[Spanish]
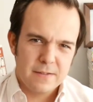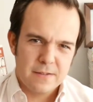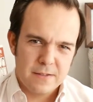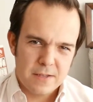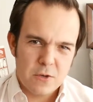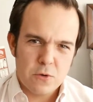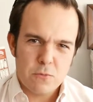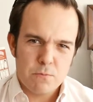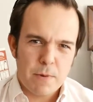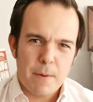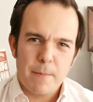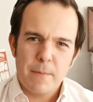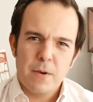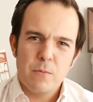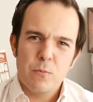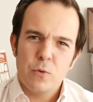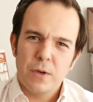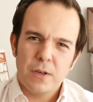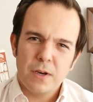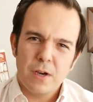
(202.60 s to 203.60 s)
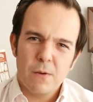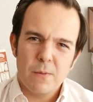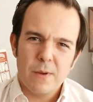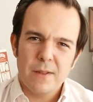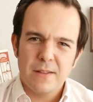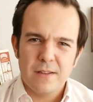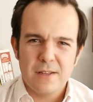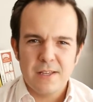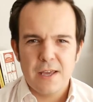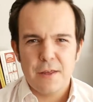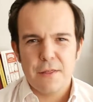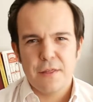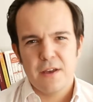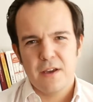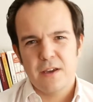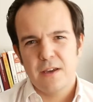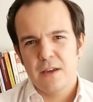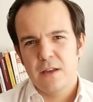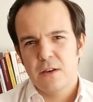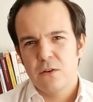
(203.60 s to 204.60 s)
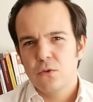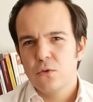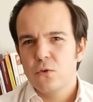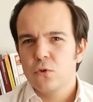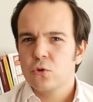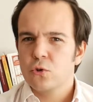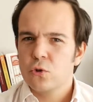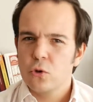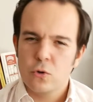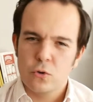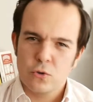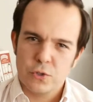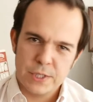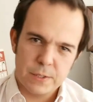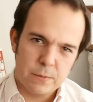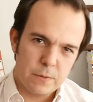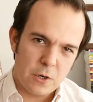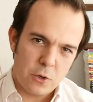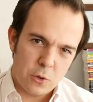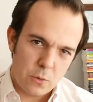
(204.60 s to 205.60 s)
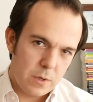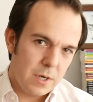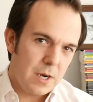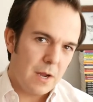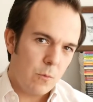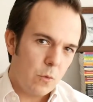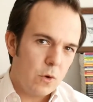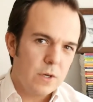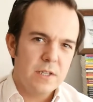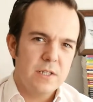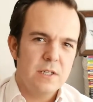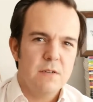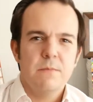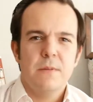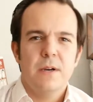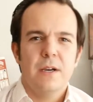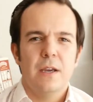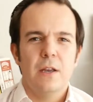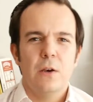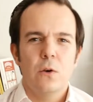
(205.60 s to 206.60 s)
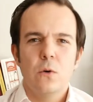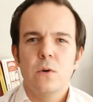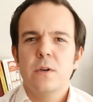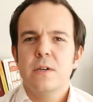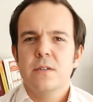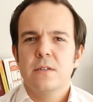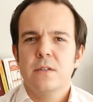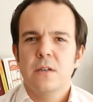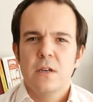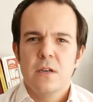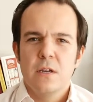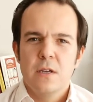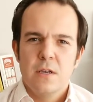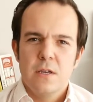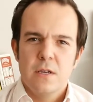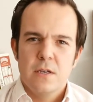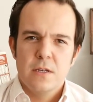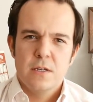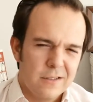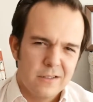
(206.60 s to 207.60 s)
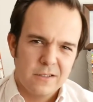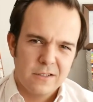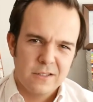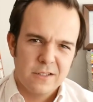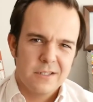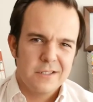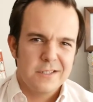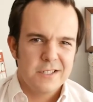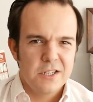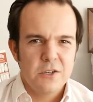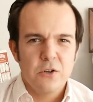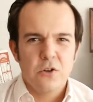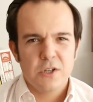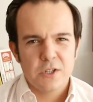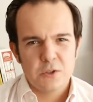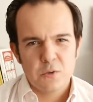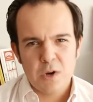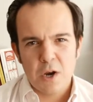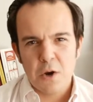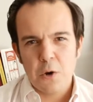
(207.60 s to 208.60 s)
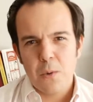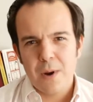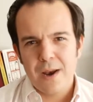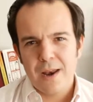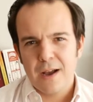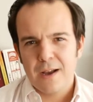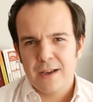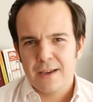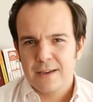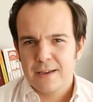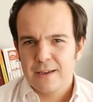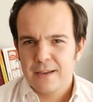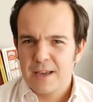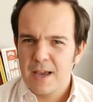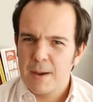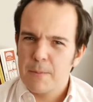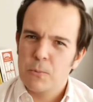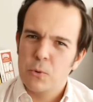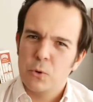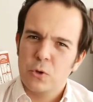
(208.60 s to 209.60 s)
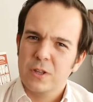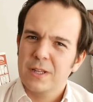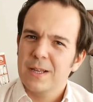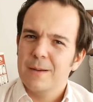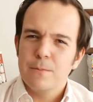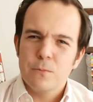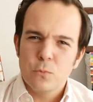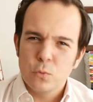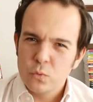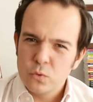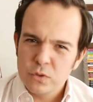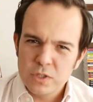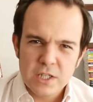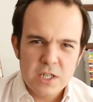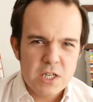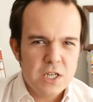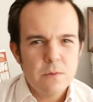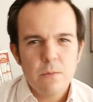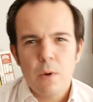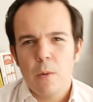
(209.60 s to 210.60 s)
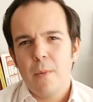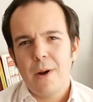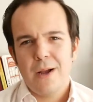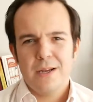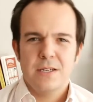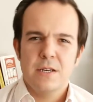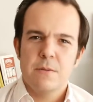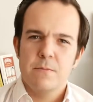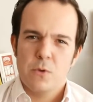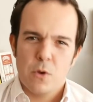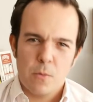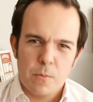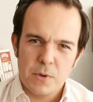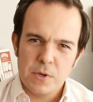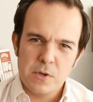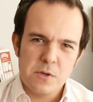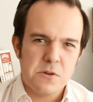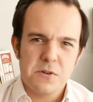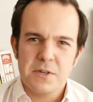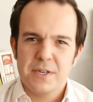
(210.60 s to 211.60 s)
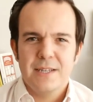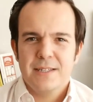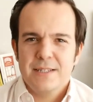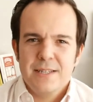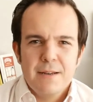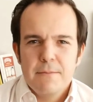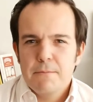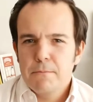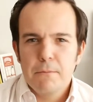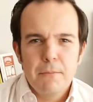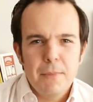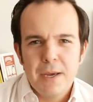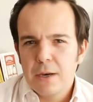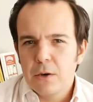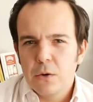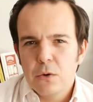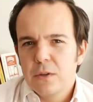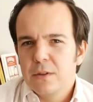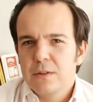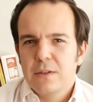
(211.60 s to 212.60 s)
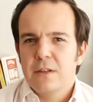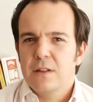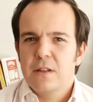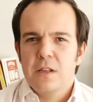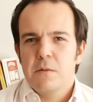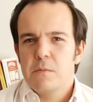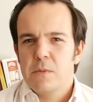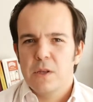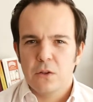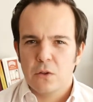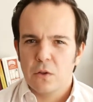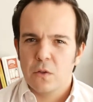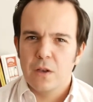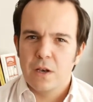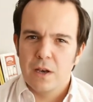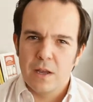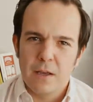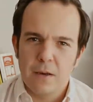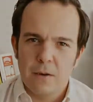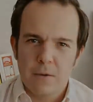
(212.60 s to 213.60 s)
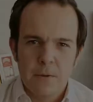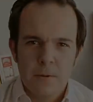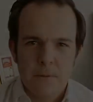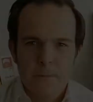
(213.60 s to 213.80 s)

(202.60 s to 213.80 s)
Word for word: tiene un papel muy relevante y hace que no solo sea una novela buenísima, que lo es, sino que es una novela que aporta muchísimo más, en mi opinión, que ese mero entretenimiento de leer.